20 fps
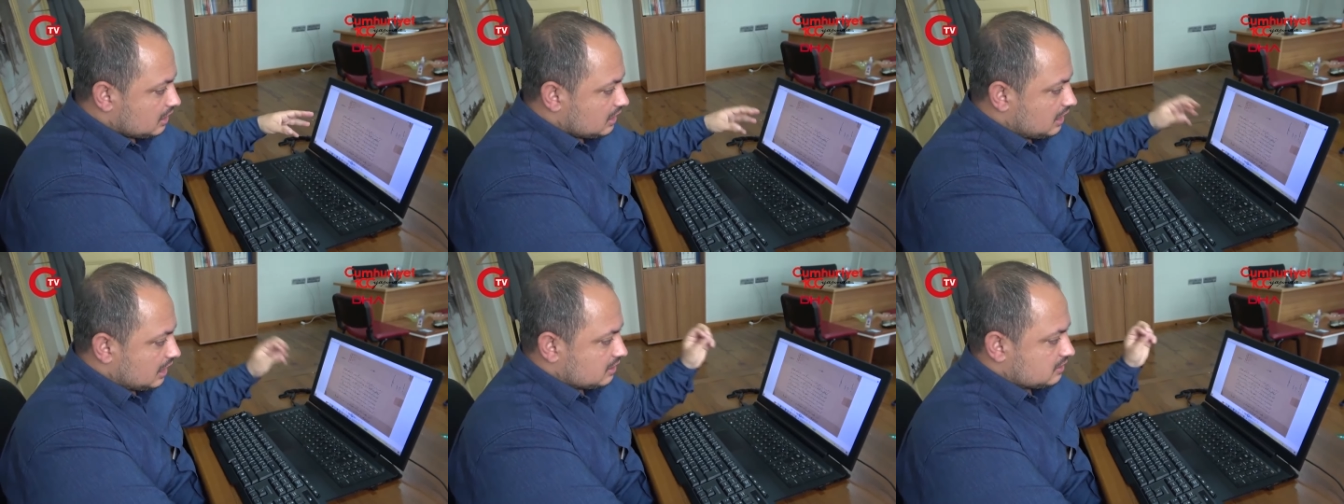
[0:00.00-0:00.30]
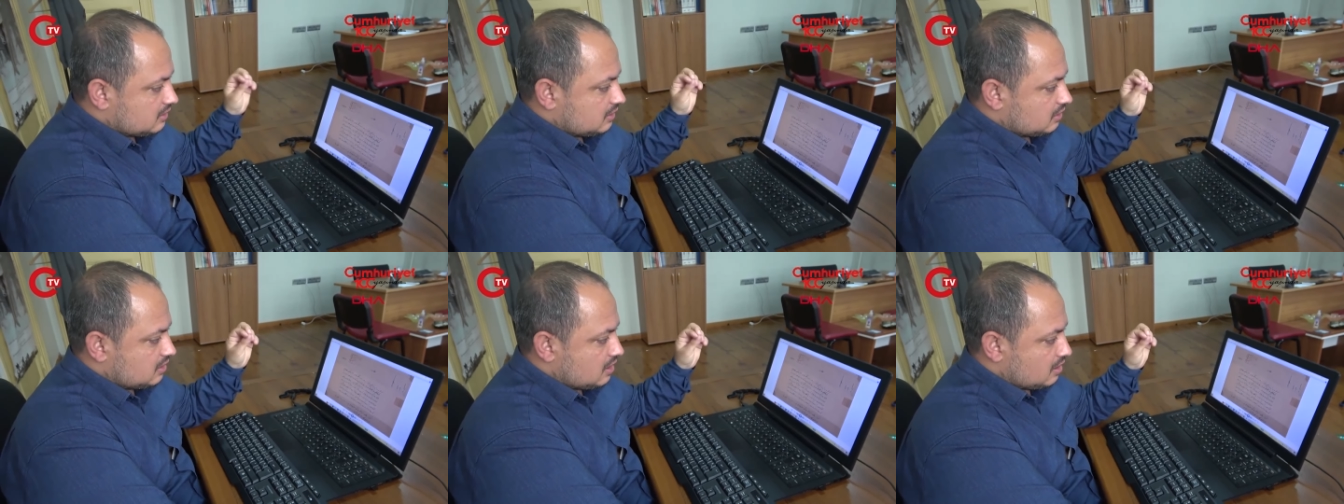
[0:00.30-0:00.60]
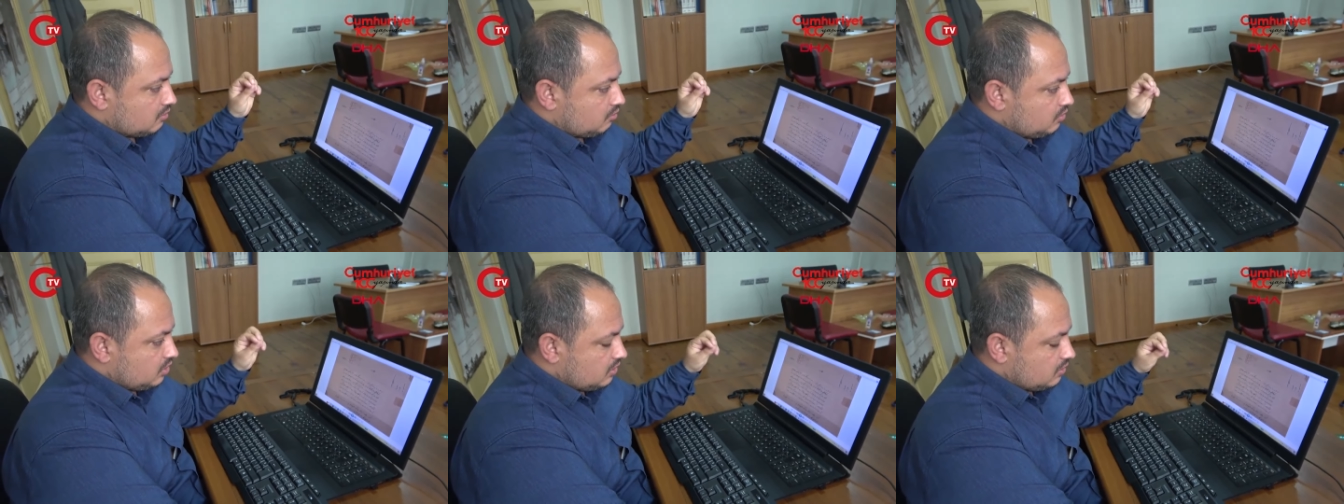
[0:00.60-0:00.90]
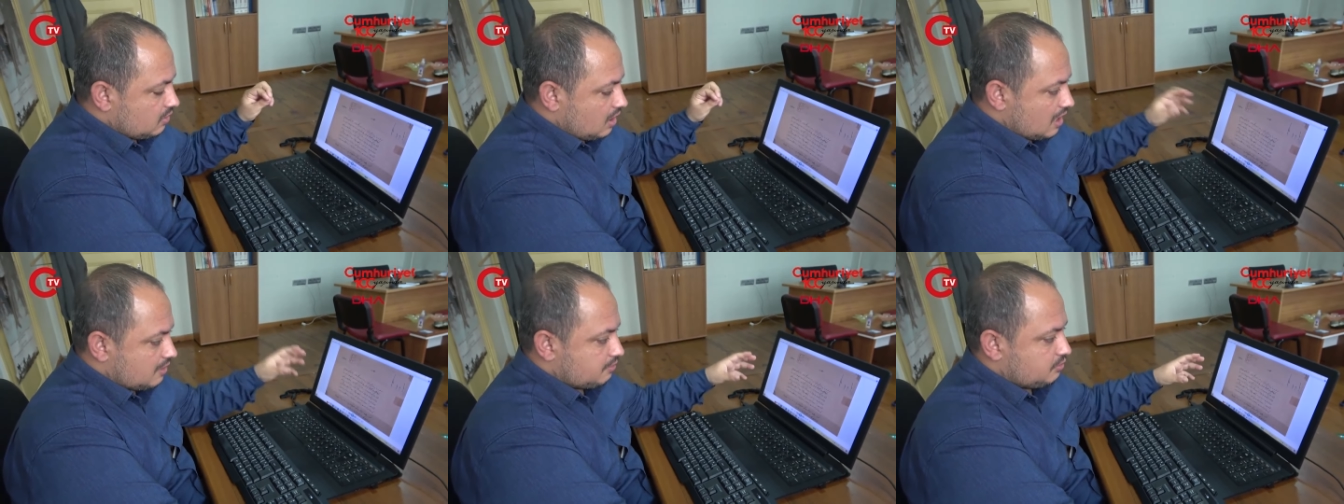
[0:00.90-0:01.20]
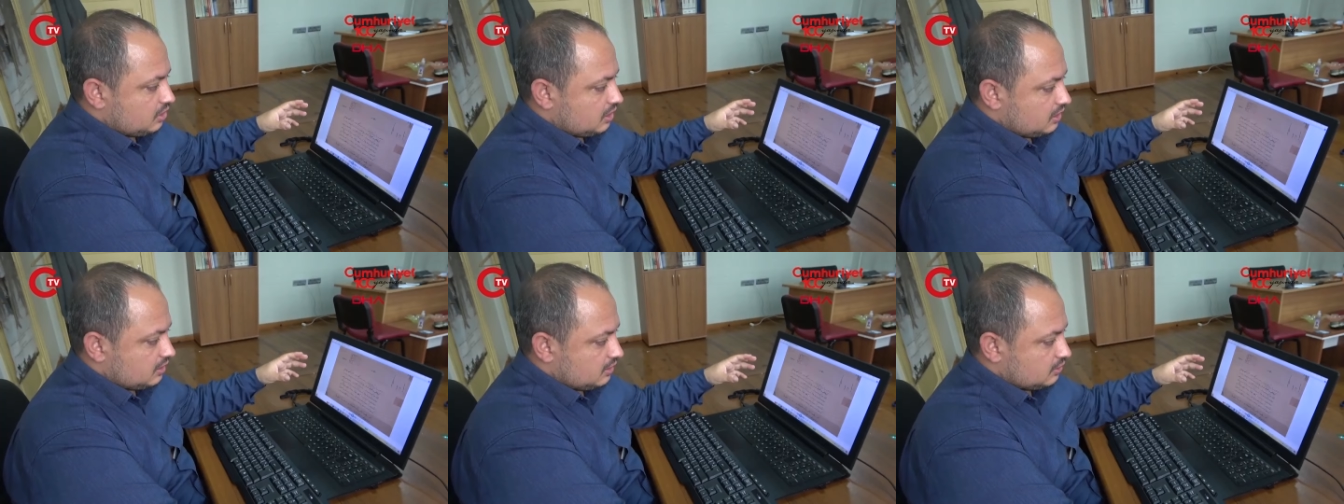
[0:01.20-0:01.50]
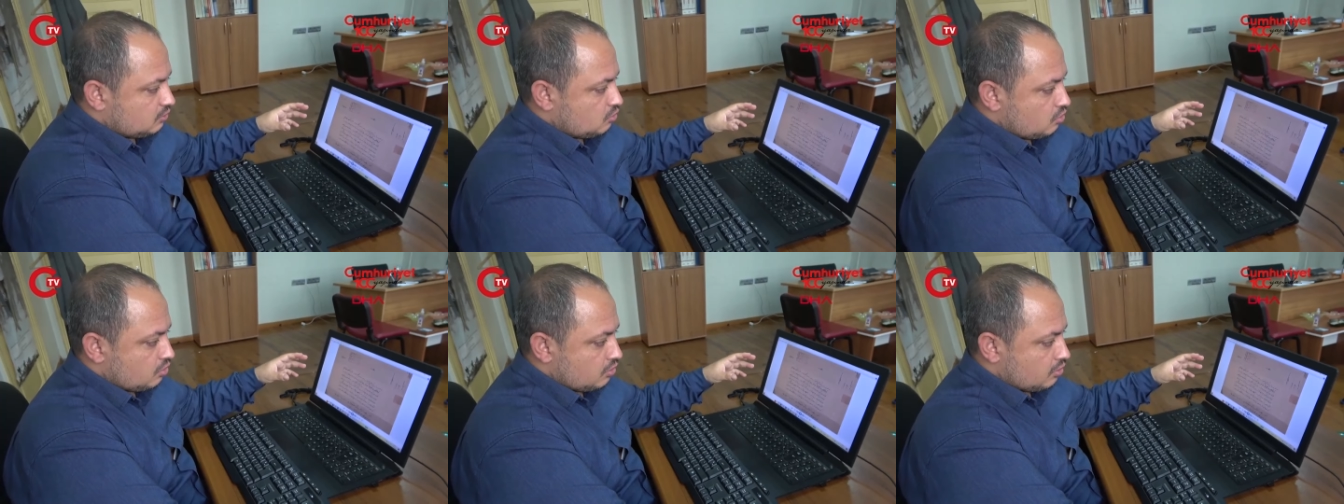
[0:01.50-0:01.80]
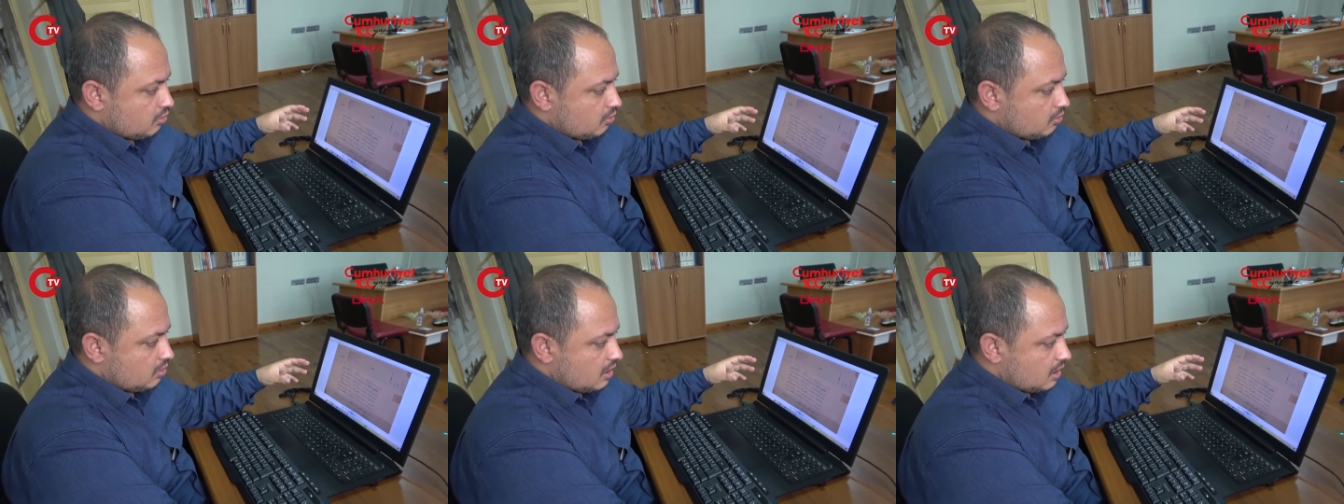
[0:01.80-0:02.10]
yansıtan bir harp ceridesi
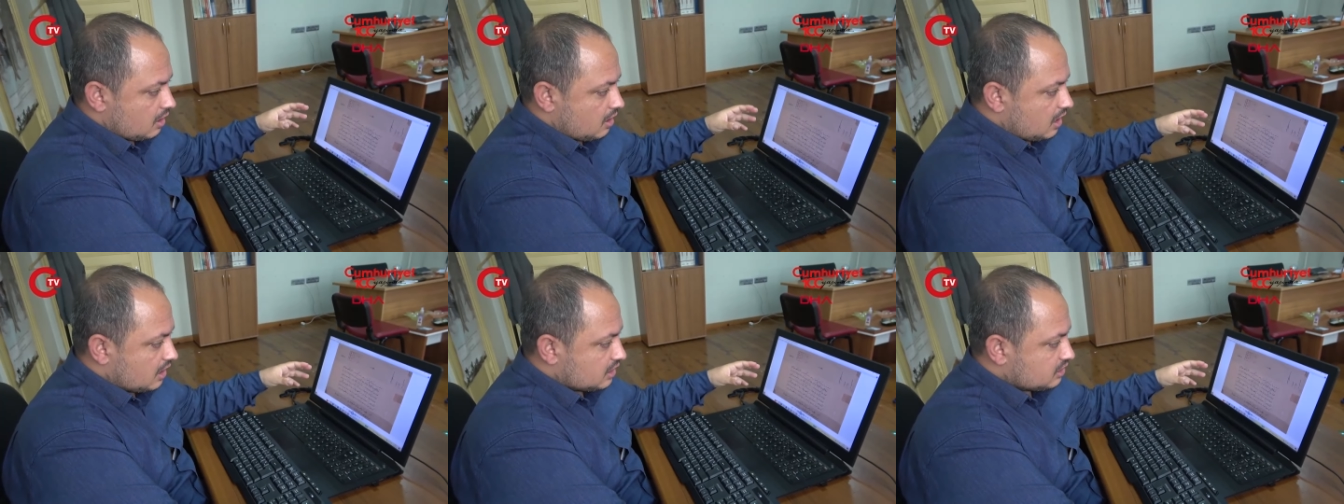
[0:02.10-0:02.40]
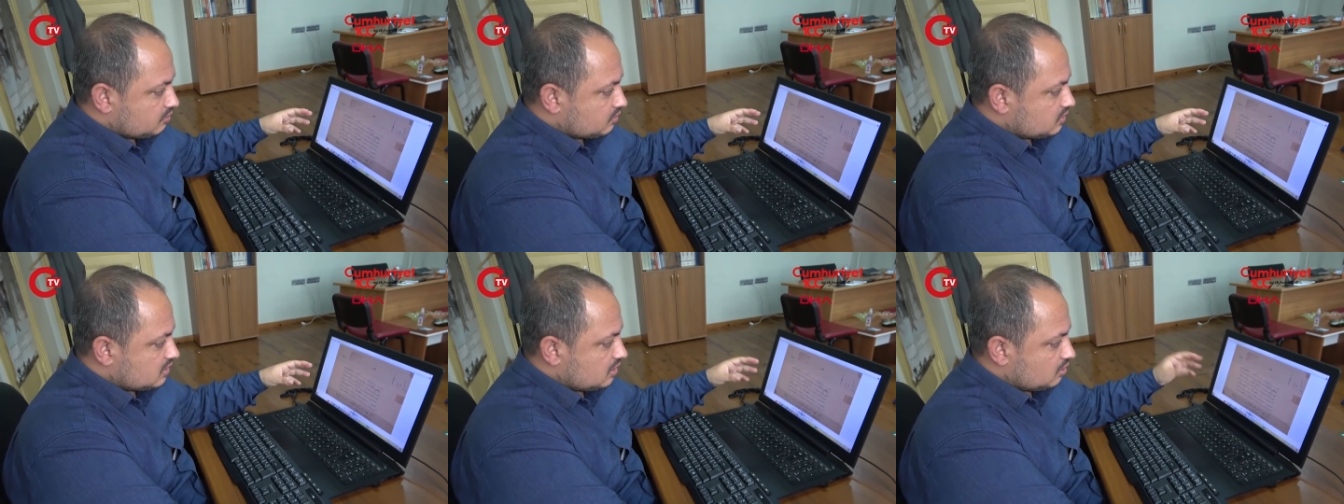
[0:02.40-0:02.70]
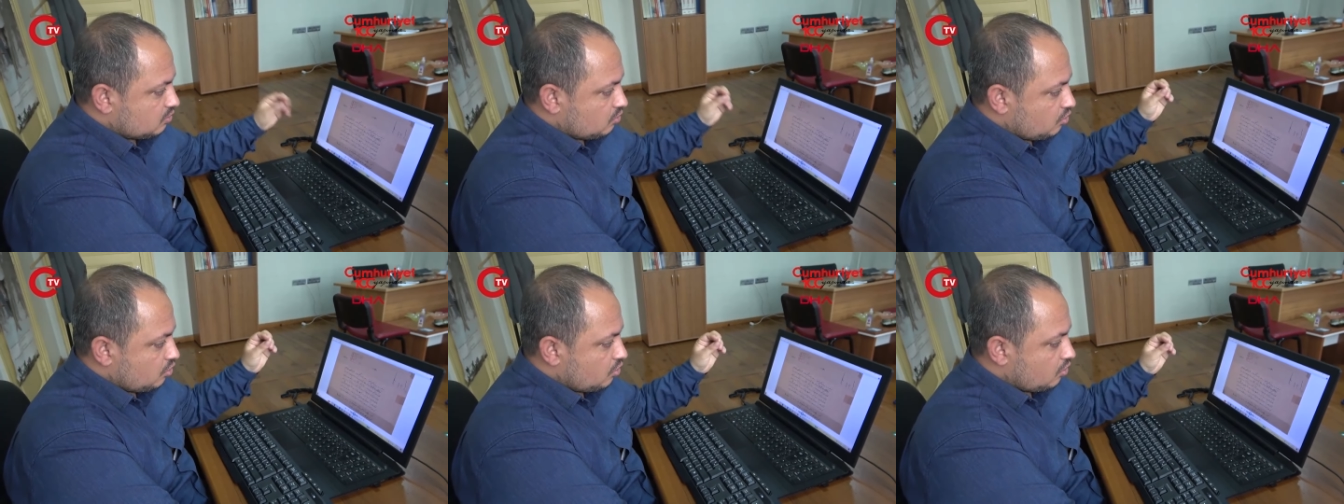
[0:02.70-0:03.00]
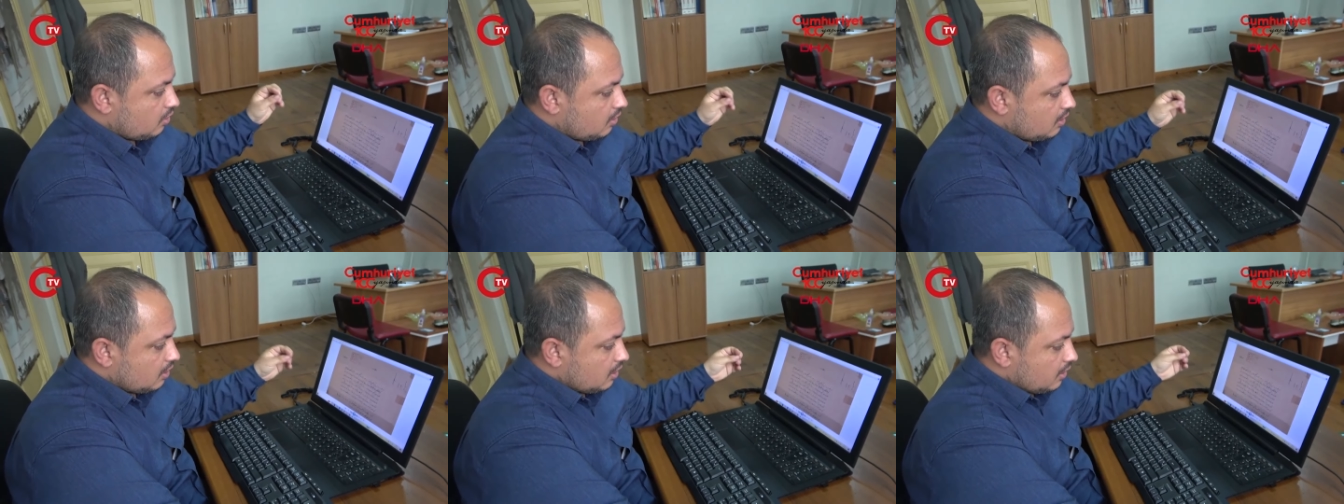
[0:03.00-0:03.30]
önlü olarak karşımızda duruyor.